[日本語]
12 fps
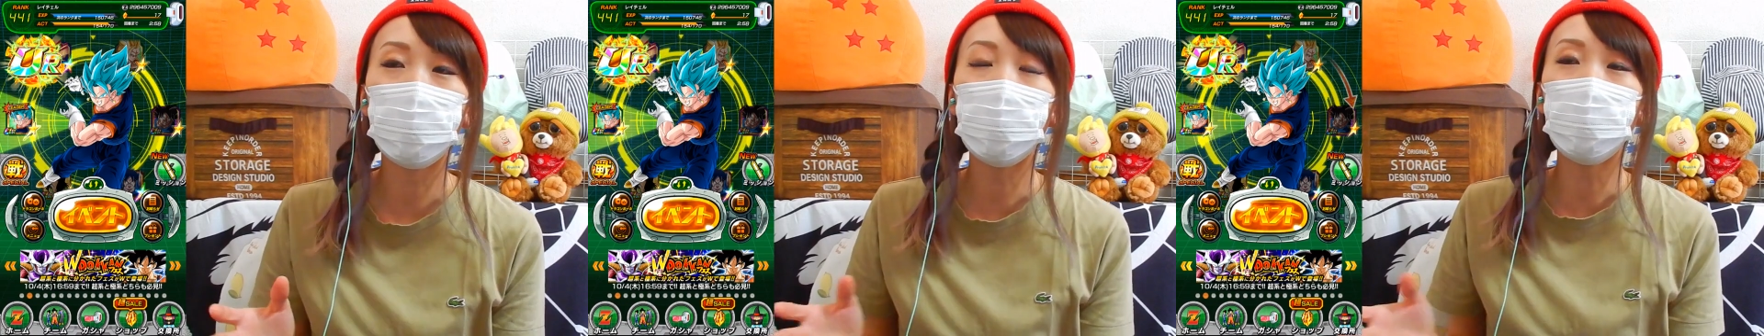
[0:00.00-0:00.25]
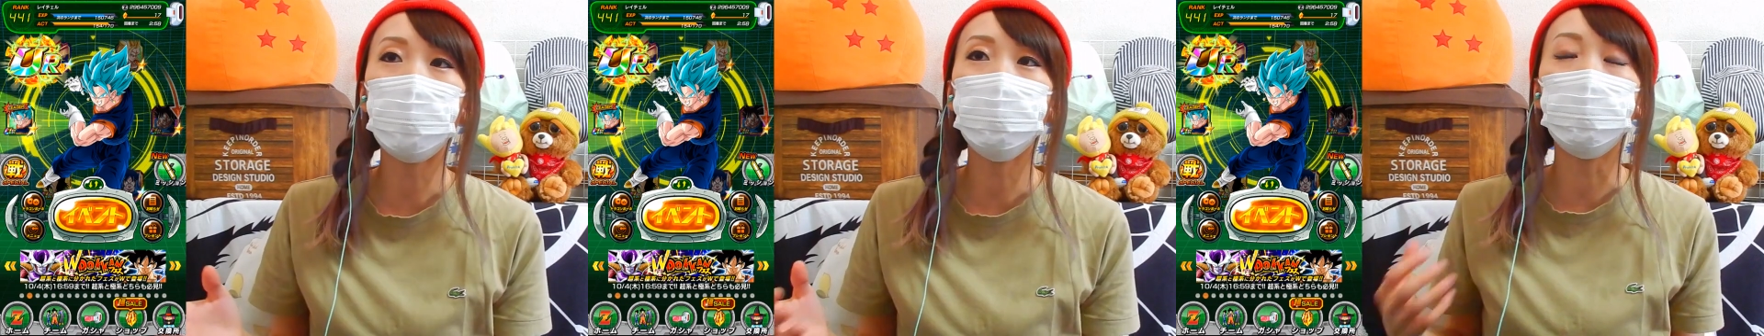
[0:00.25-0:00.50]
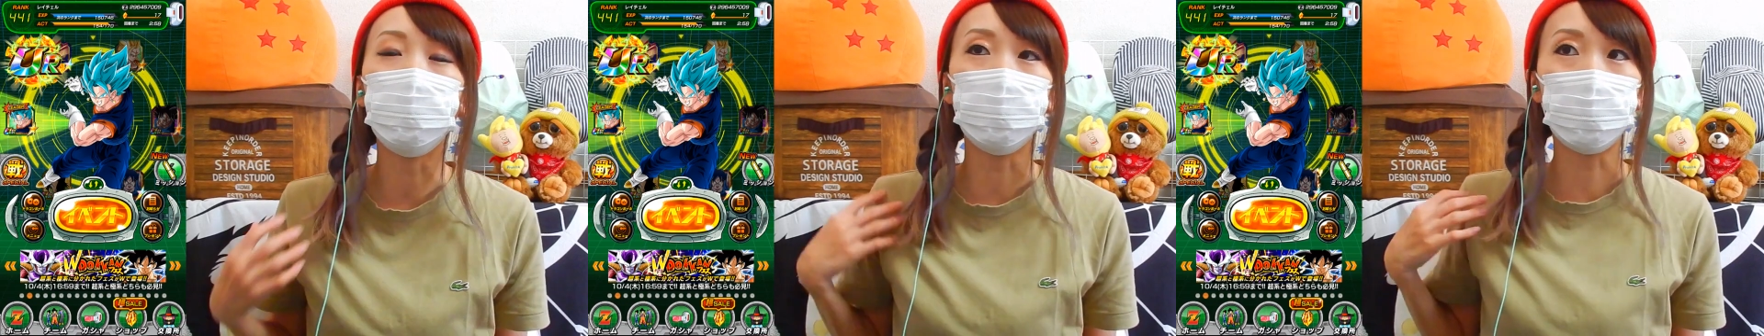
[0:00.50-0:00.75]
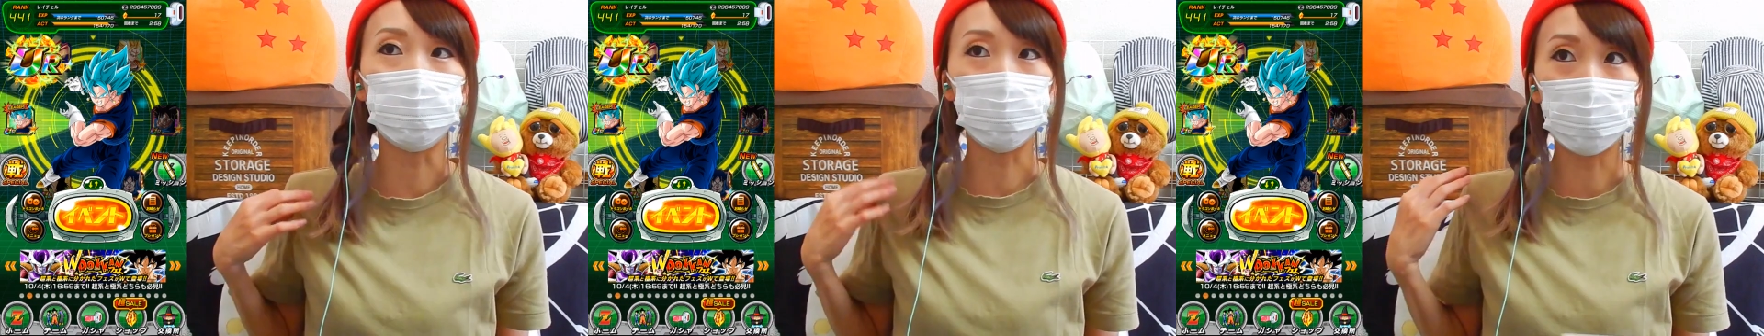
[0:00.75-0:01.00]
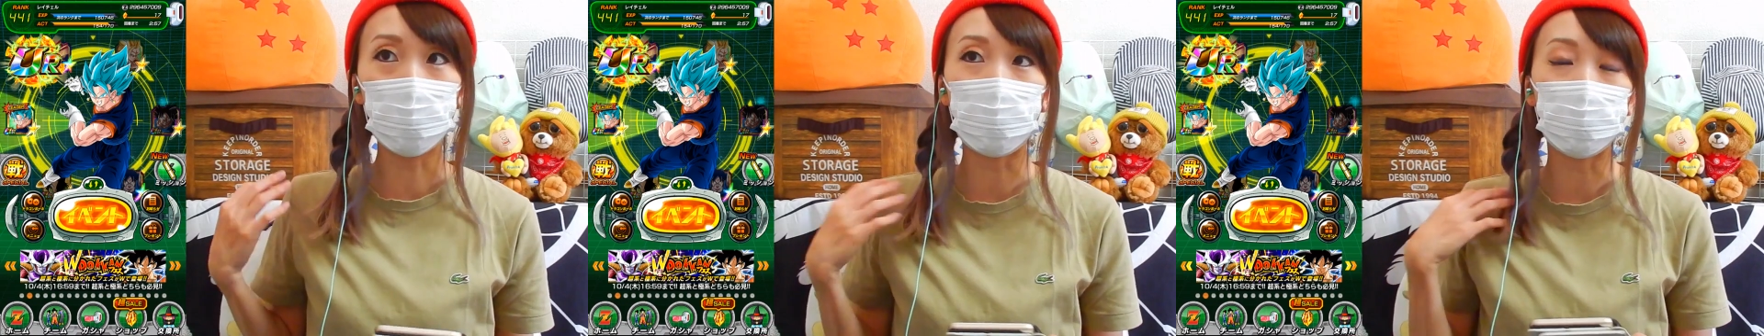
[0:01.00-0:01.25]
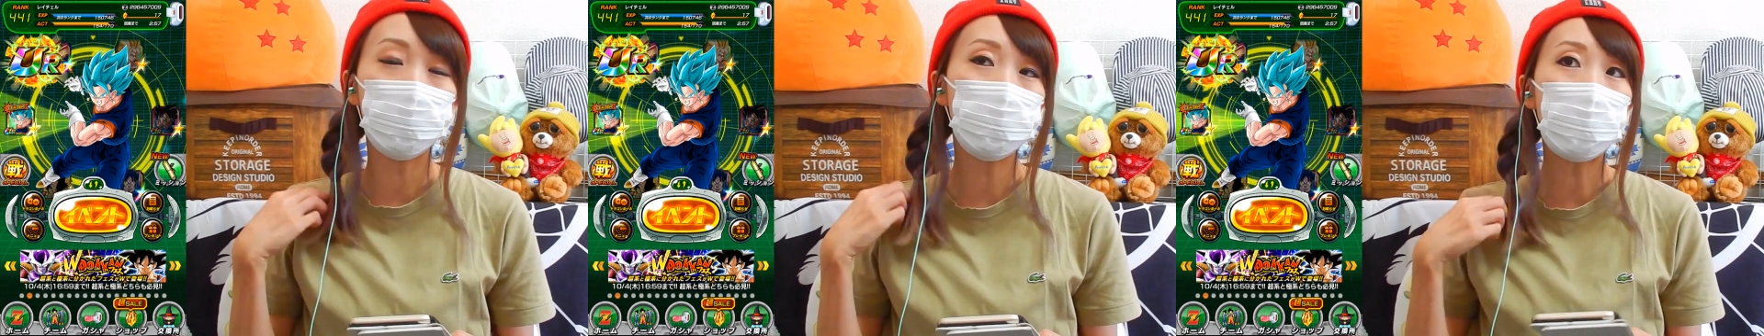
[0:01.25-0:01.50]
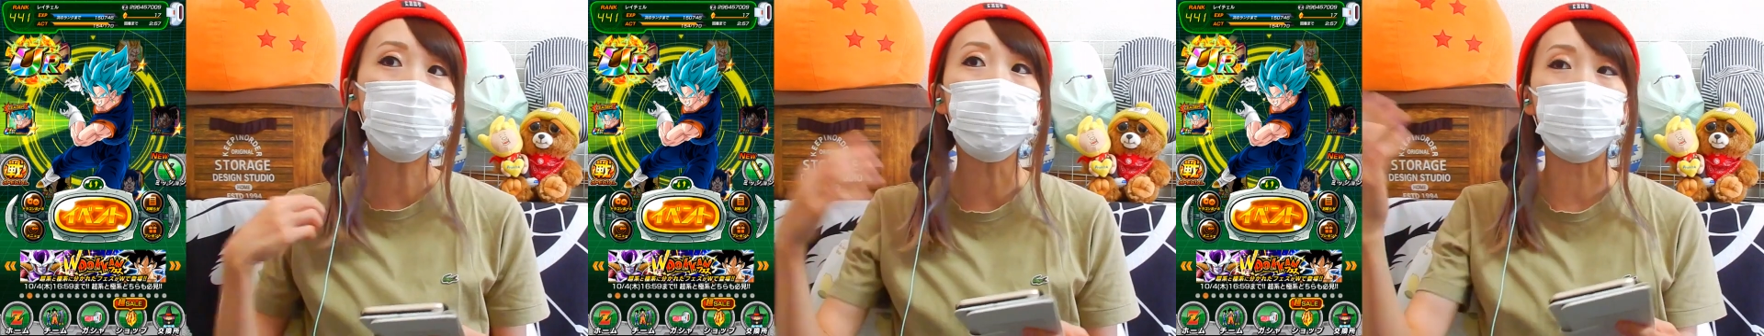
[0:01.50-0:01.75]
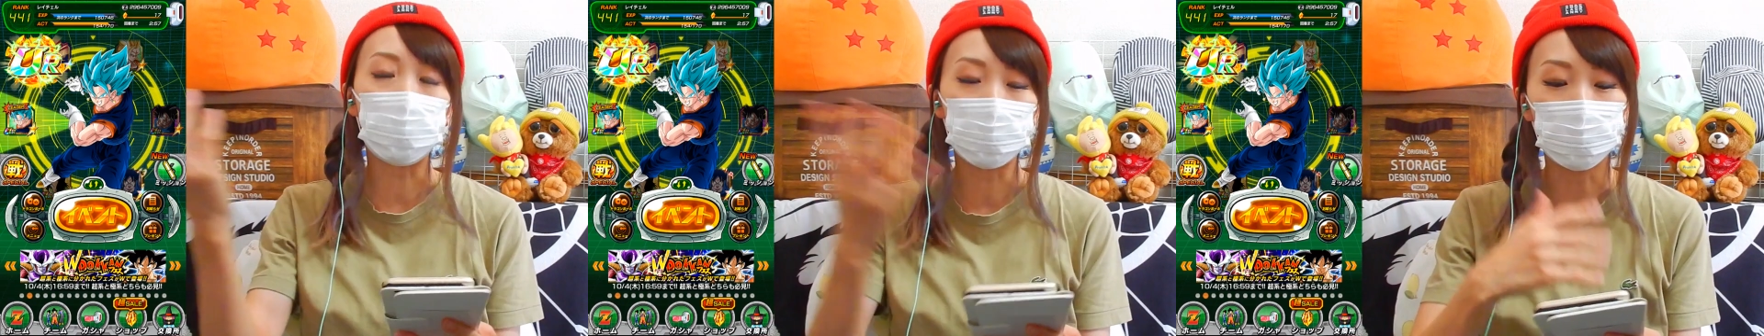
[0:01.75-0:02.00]
一回やるのをよして、この
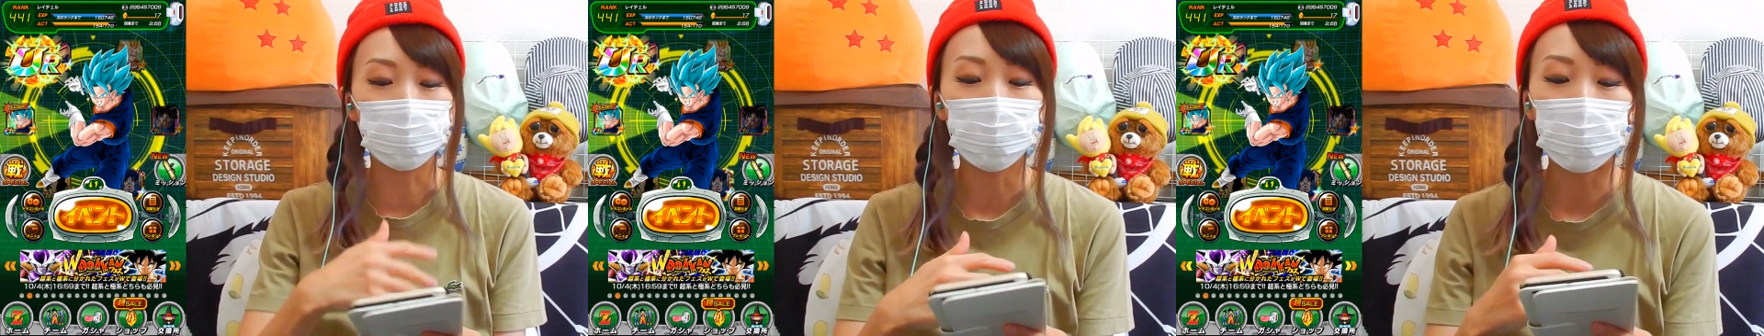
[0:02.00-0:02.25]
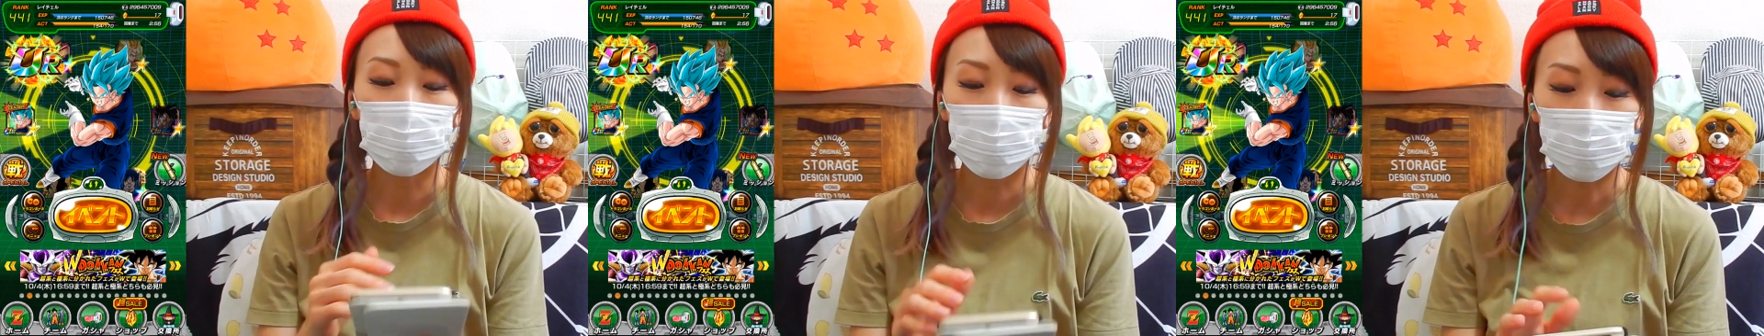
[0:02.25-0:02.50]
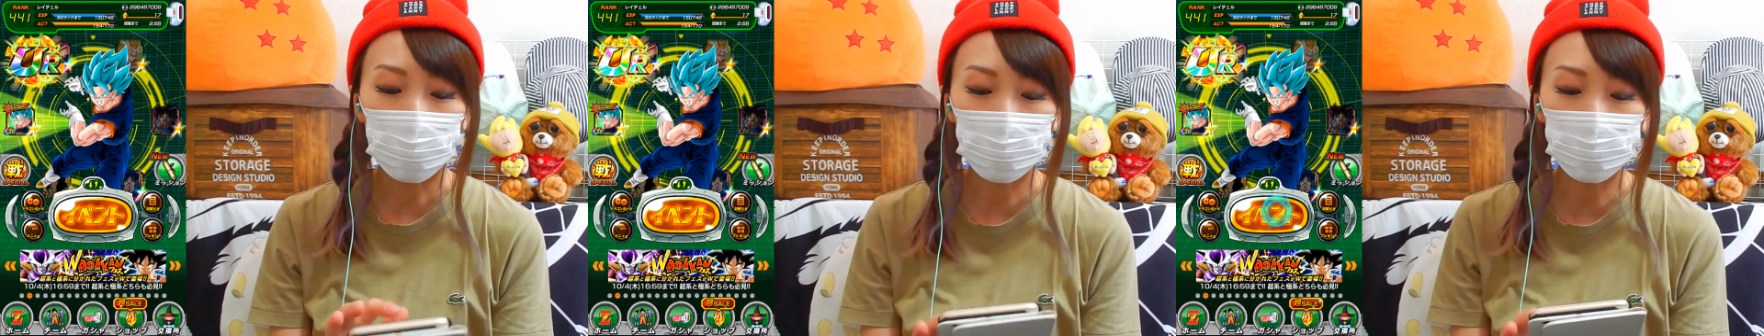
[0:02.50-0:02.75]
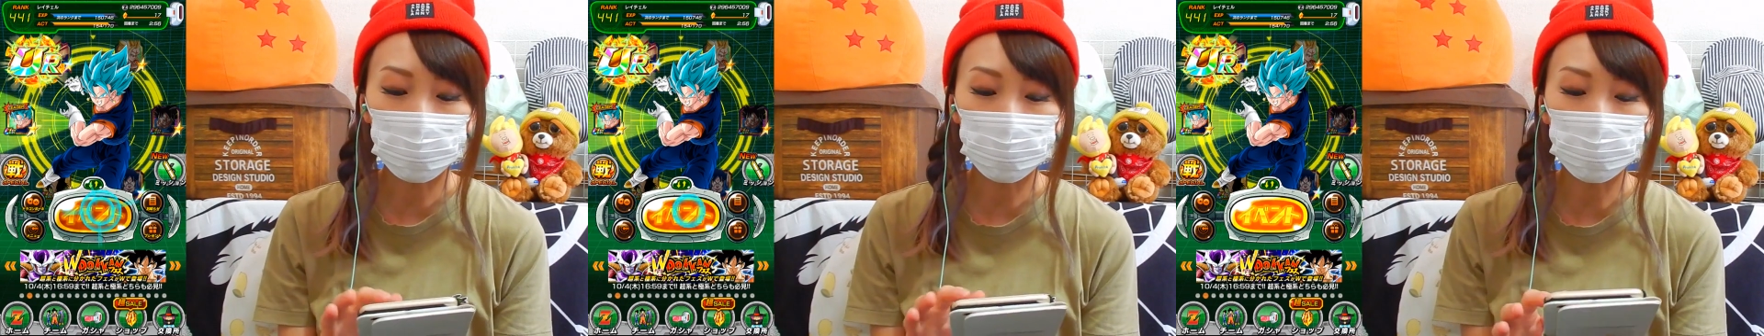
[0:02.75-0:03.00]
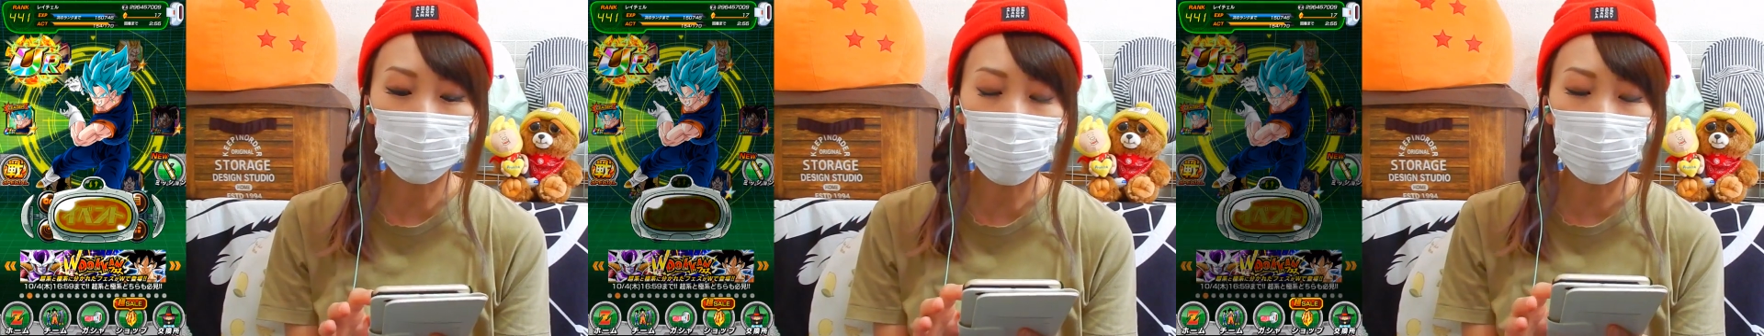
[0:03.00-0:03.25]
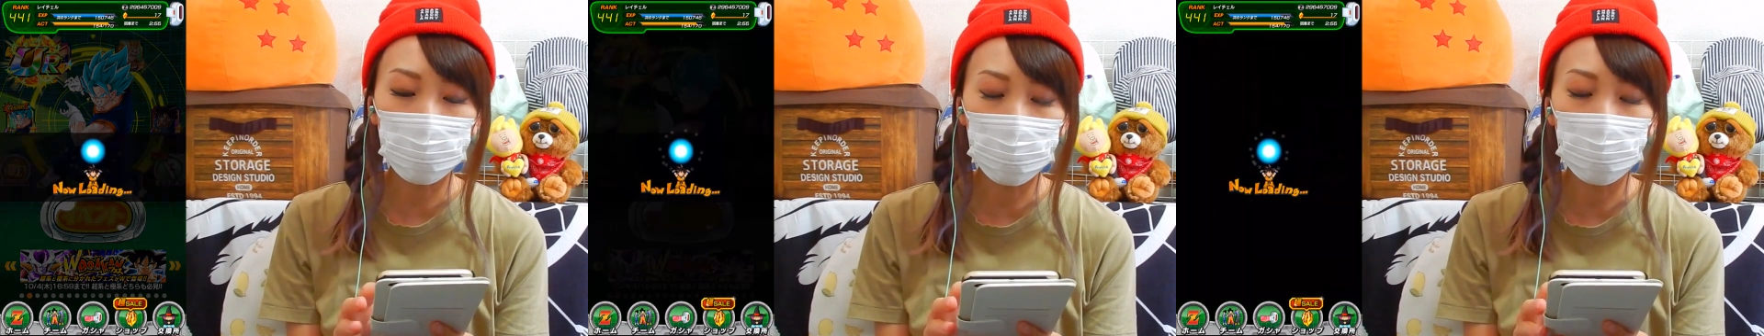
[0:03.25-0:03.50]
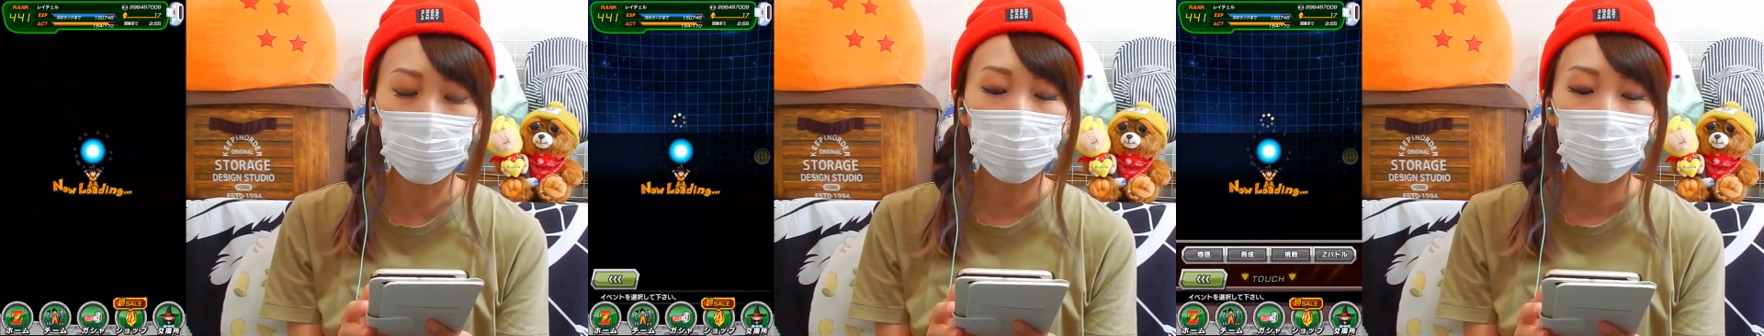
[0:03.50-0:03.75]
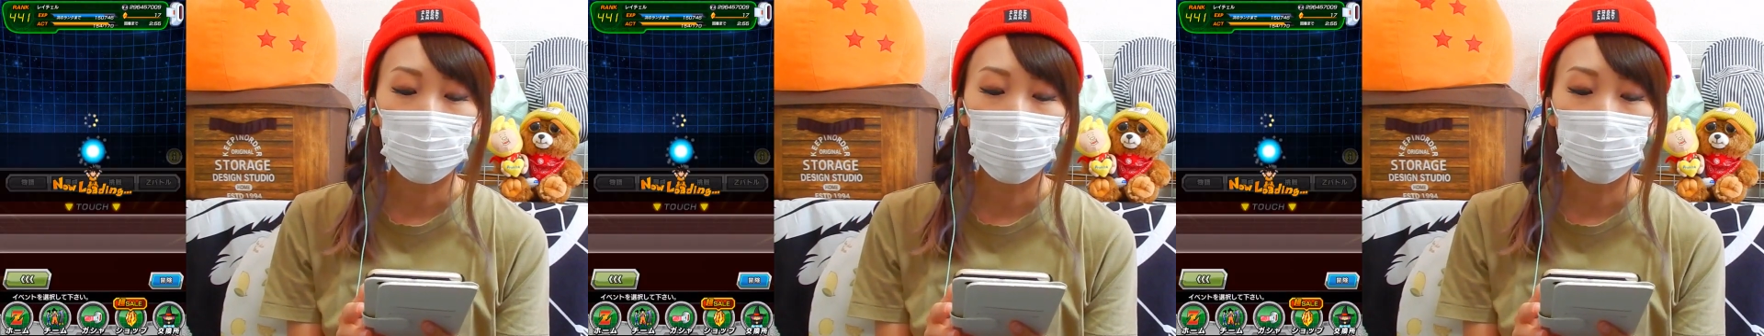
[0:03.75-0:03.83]
後にしよう。なんでその前に、